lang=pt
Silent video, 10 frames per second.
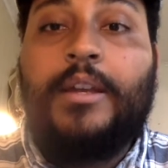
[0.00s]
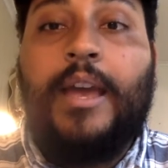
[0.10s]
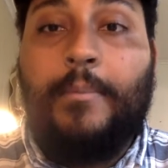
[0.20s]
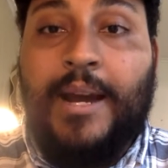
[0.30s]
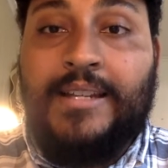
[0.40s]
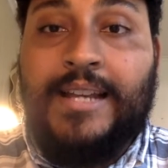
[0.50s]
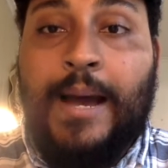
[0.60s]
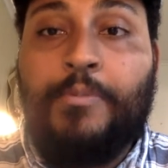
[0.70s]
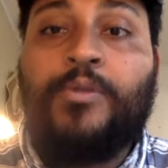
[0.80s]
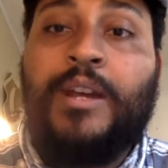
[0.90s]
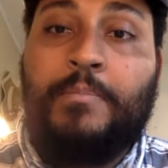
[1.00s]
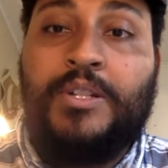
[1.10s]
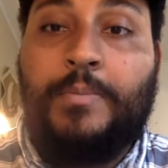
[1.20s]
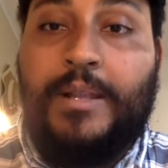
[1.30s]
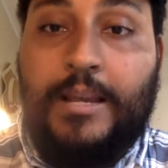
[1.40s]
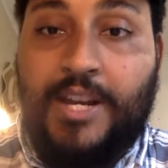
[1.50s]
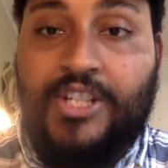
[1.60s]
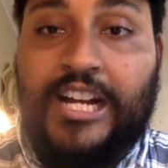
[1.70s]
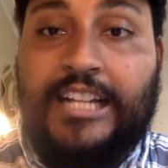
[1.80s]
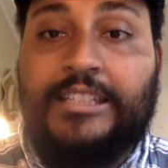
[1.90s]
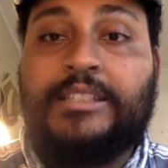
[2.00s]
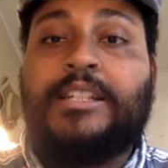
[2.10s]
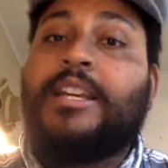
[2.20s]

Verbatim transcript: É mais rápido do que pedir pela embaixada.